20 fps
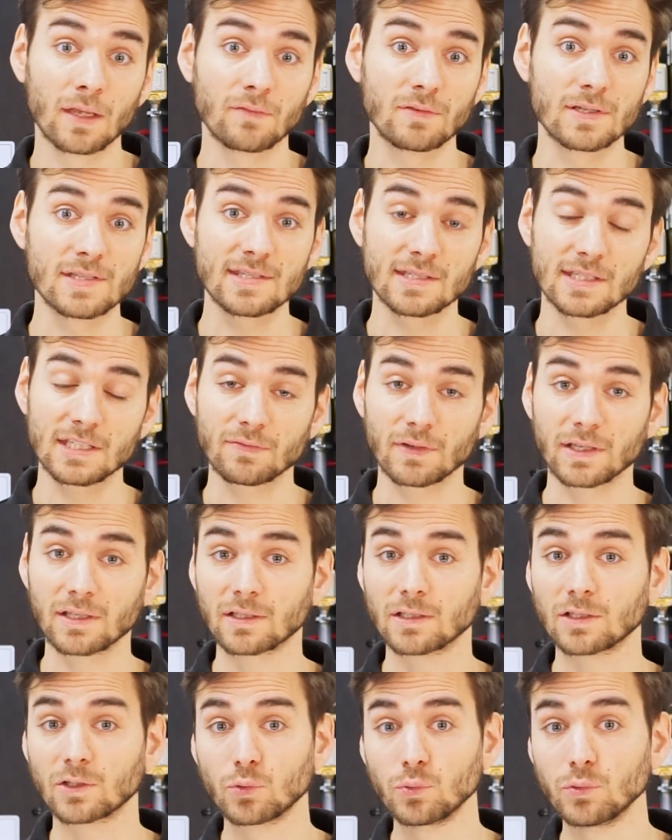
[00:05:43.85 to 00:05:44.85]
wird sie nicht
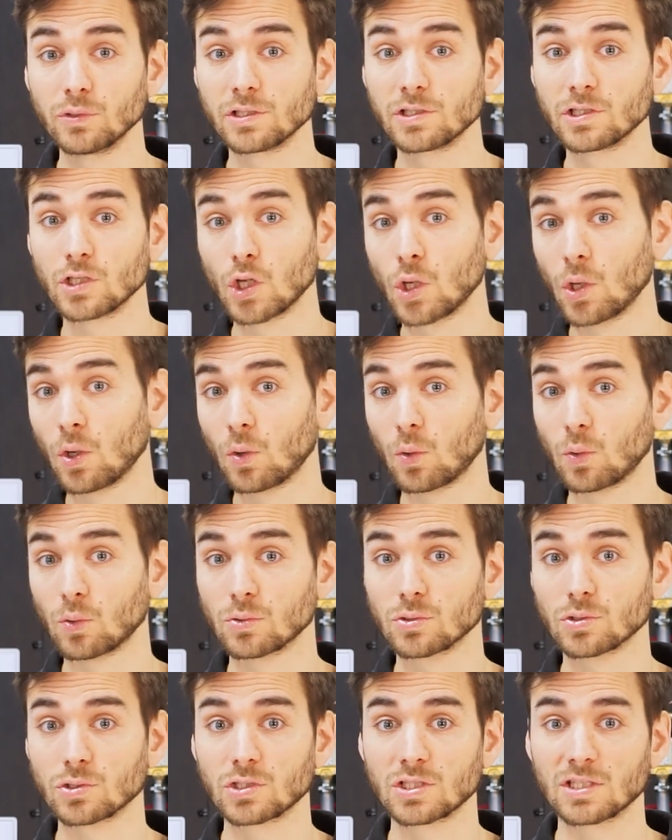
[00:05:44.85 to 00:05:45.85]
weiter gekühlt
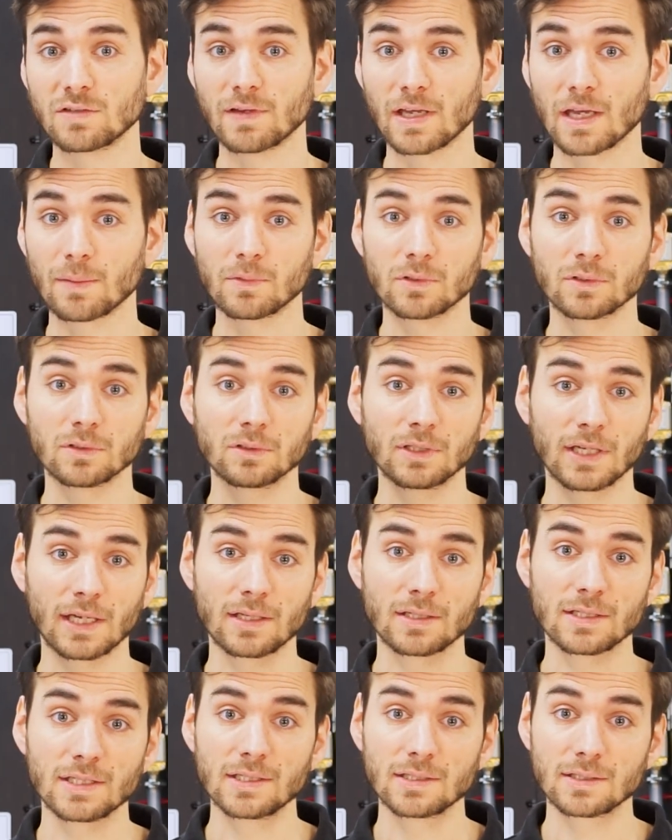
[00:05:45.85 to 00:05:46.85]
und die Wärme
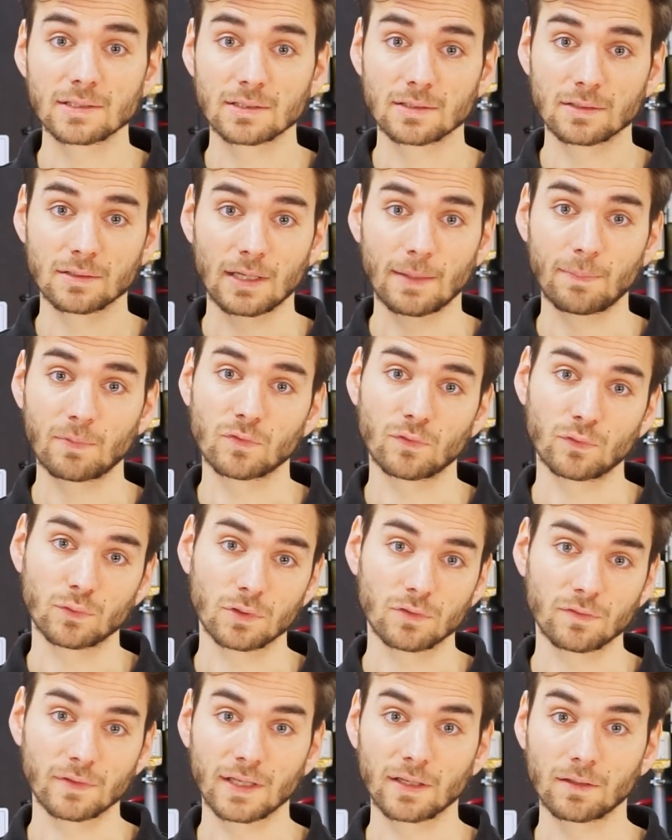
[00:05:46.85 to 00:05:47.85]
kann nicht
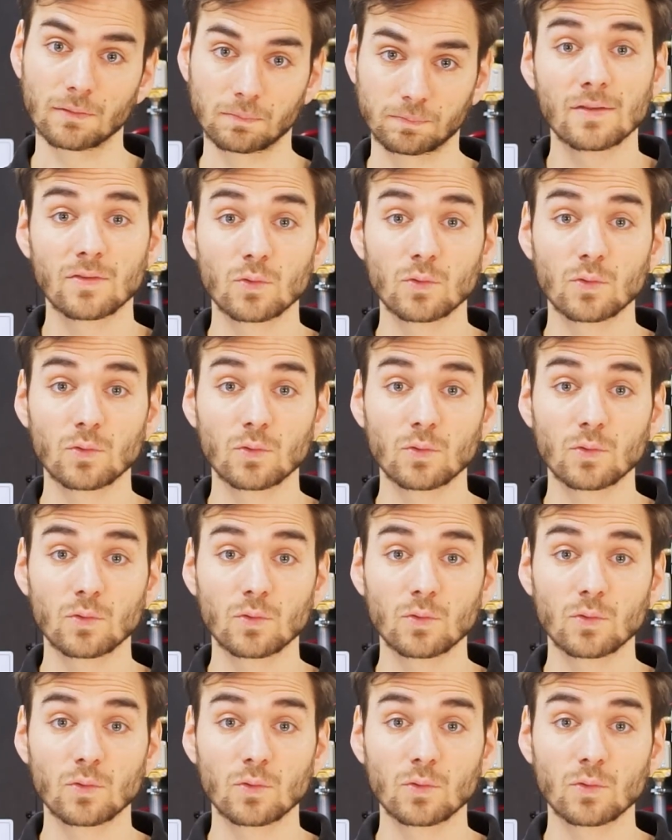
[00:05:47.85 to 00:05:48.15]
abgeführt werden.